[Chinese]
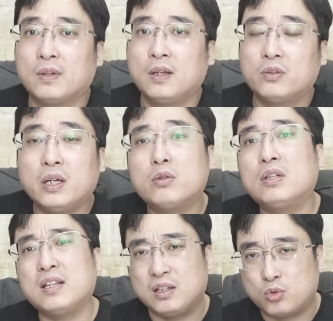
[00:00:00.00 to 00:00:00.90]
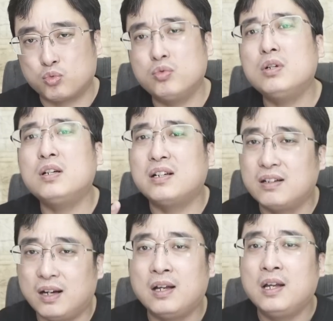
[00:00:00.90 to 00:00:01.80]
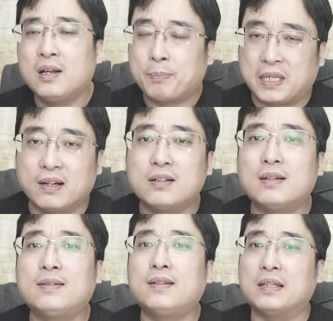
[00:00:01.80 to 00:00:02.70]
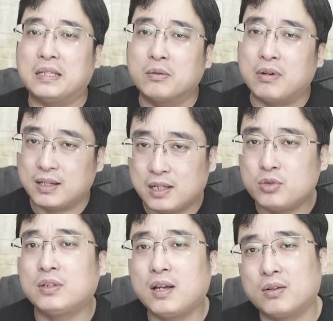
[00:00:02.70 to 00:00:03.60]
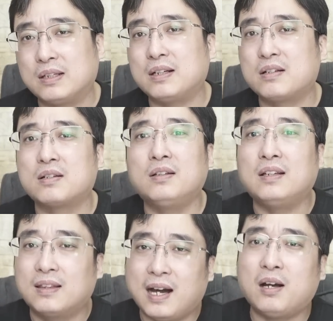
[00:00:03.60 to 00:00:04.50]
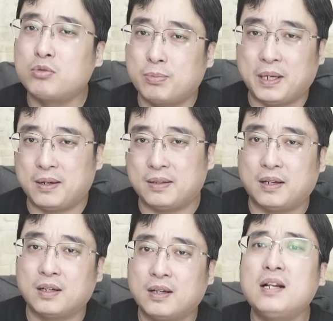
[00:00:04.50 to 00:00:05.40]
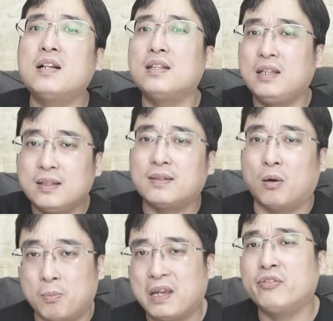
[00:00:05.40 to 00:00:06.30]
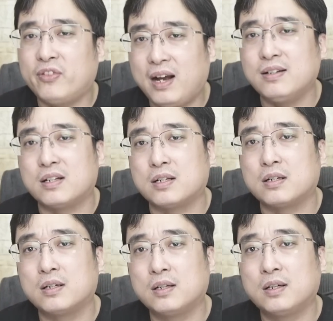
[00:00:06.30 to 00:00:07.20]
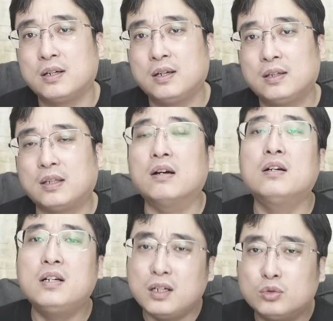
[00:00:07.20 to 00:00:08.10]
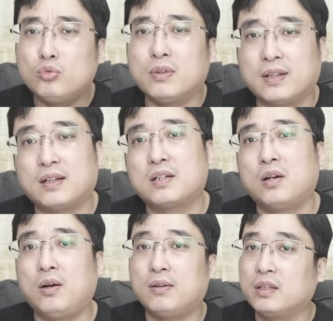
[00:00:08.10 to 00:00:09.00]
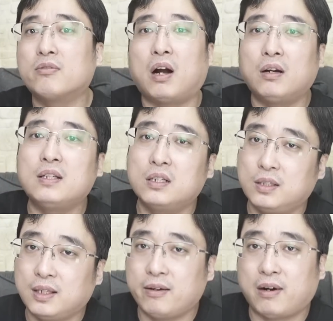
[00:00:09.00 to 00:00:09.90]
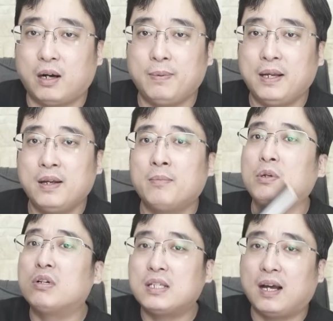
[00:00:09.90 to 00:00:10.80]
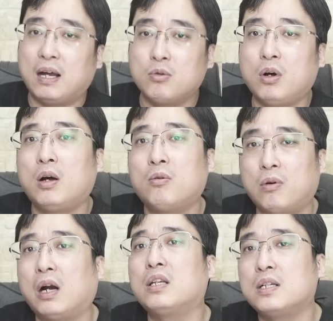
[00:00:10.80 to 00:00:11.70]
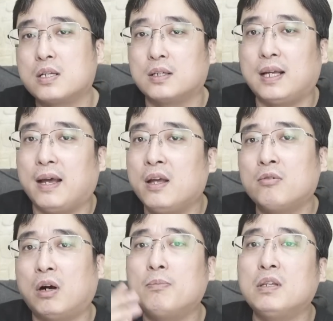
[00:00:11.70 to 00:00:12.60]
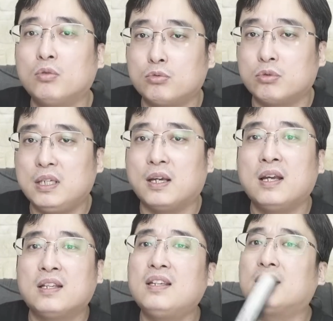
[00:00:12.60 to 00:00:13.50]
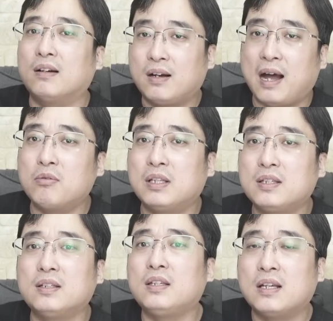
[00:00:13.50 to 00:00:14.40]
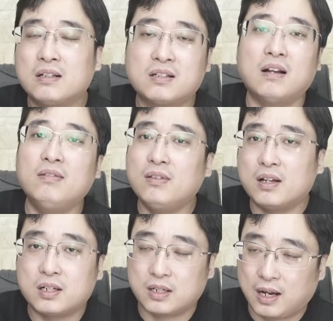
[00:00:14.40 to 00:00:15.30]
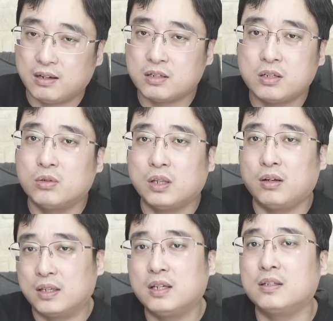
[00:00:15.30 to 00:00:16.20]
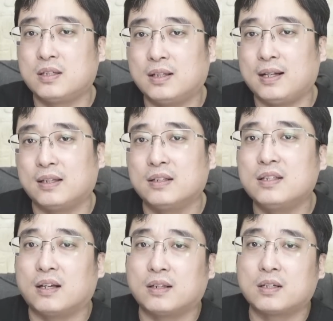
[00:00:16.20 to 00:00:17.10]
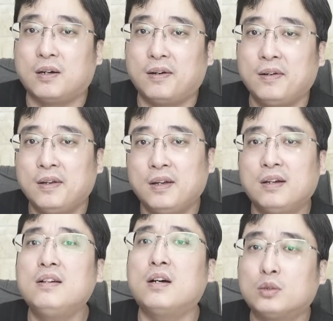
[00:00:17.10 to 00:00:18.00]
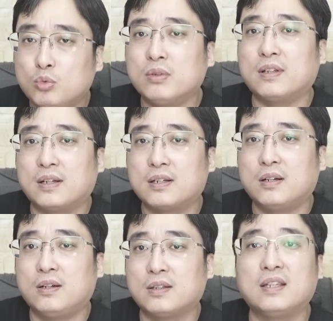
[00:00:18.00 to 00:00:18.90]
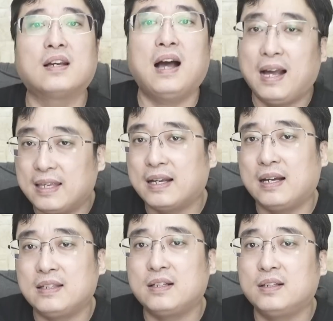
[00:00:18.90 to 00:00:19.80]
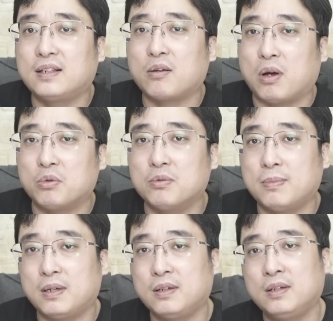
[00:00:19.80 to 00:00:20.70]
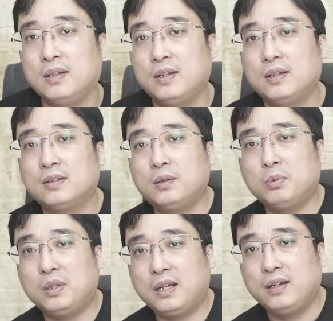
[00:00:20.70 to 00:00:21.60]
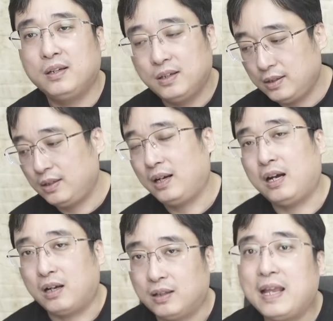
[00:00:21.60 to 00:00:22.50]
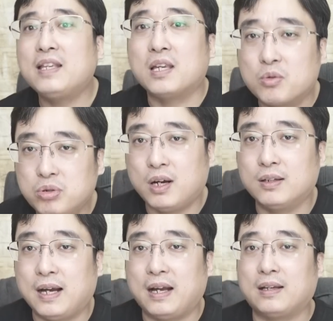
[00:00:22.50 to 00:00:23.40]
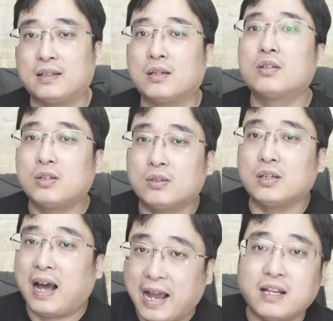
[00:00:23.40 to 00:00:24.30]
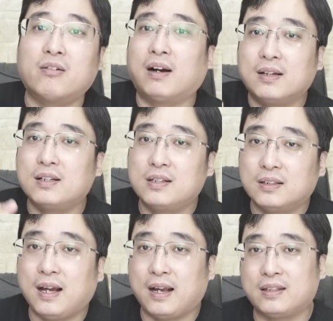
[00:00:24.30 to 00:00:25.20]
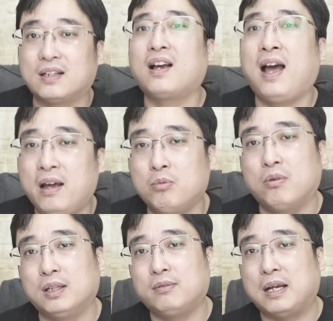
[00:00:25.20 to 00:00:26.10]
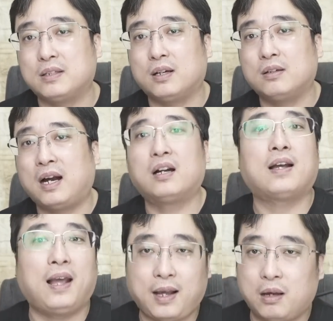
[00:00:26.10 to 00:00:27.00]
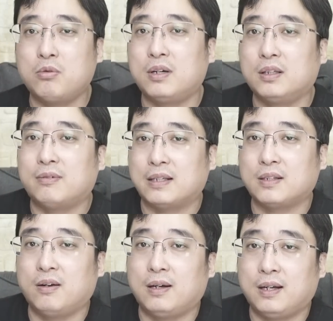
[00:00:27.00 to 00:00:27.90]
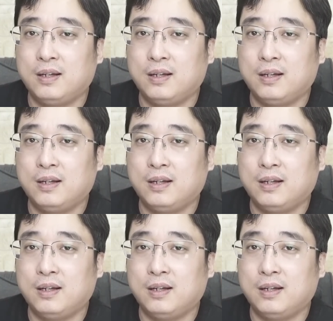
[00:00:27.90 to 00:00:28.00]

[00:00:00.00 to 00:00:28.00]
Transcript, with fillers: 所以说呢，你如何凭着自己往下去掉的这个实力拉住别人呢？跟着你走没饭吃，等饿肚子的时候，你玩意识形态玩呗。比如说像韩国玩意识形态玩民族主义，你等韩国的经济真的是啊受到了一个极大的影响的时候，饿肚子的时候，你看一看意识形态管用吗？对不对啊？啊，勒紧裤腰带，你就就就还要玩意识形态？你开我的玩笑，还是开韩国人的玩笑啊？